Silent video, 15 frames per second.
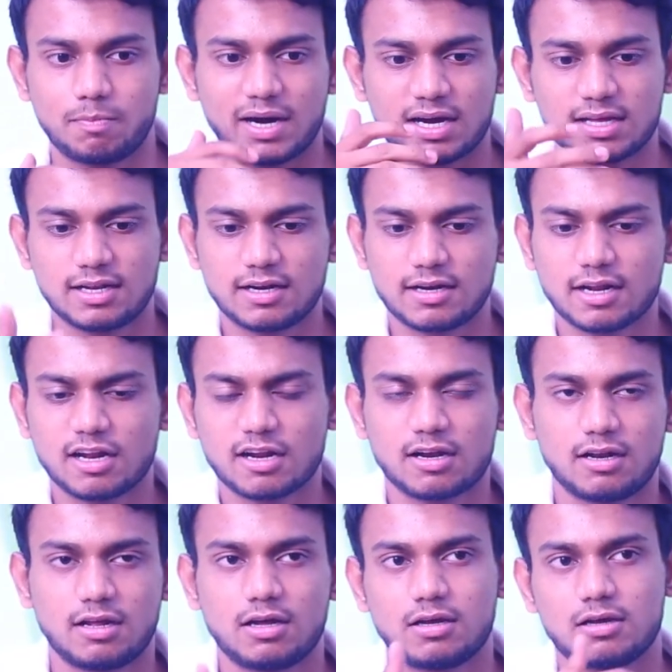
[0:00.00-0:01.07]
பக்கத்தில்
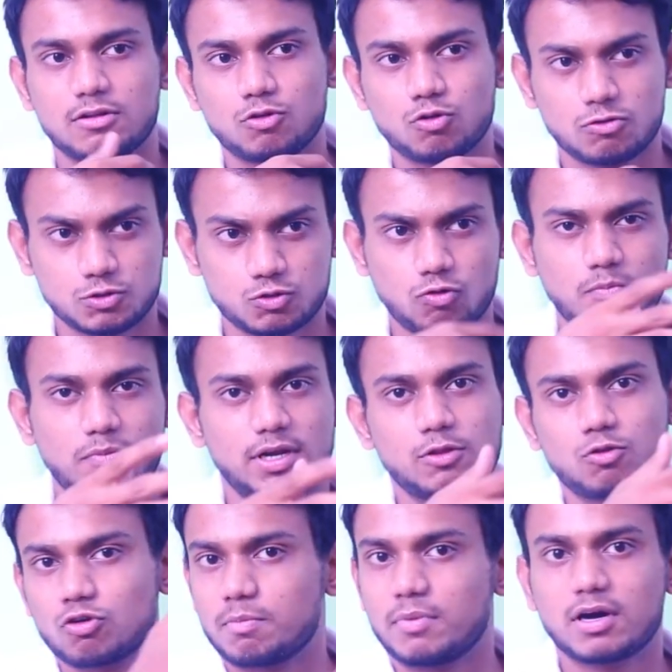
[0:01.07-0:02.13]
எடுக்கிறதுக்குலாம் தூ ஜூம் பண்ணி
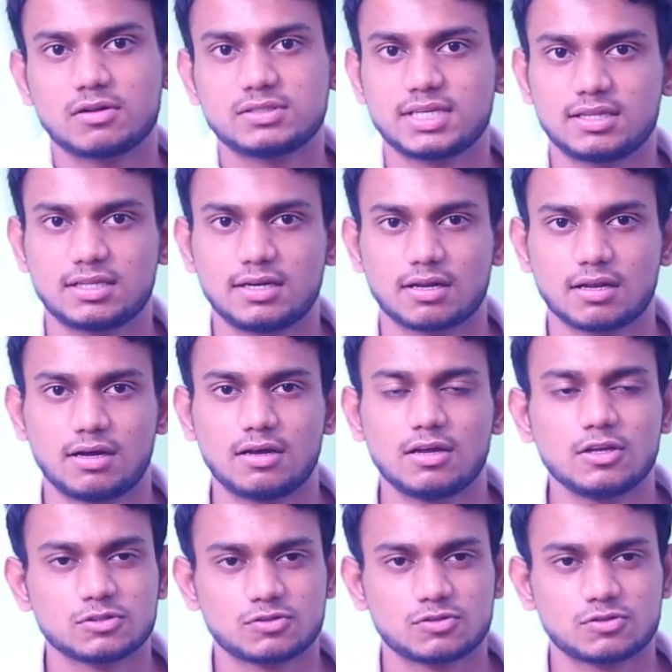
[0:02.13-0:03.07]
தூரமாக சேர்த்து சேர்த்தெடுக்கலாம்